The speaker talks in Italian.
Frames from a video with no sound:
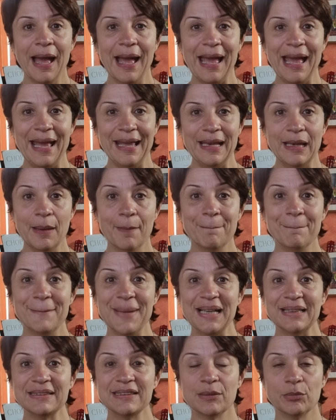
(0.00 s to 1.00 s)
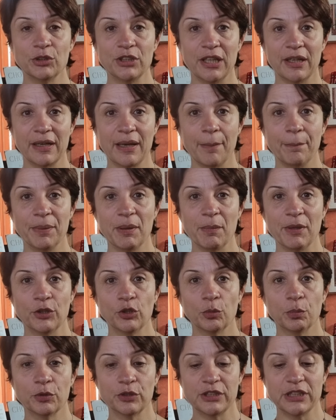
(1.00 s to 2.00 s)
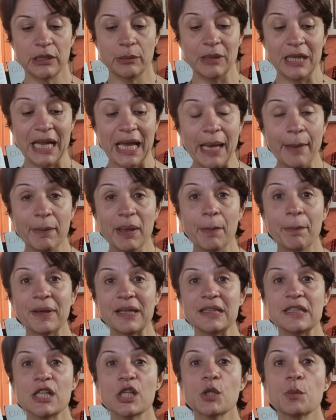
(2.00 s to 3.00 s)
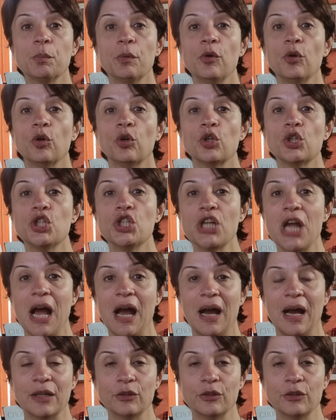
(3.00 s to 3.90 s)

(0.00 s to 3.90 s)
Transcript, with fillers: è il massimo del riempimento possibile e mi predispongo già